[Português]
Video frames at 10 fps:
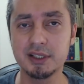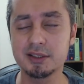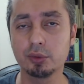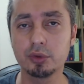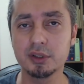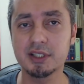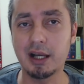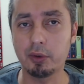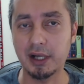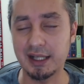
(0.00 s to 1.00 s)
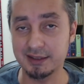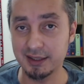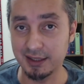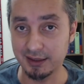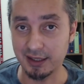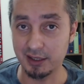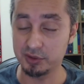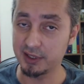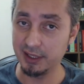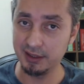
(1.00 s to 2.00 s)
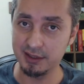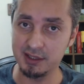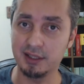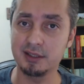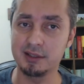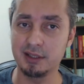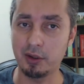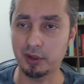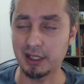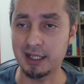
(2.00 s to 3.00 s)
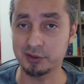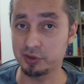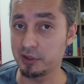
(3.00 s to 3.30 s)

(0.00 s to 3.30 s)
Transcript: eles estão todos calcados em critérios keynesianos e neoclássicos, que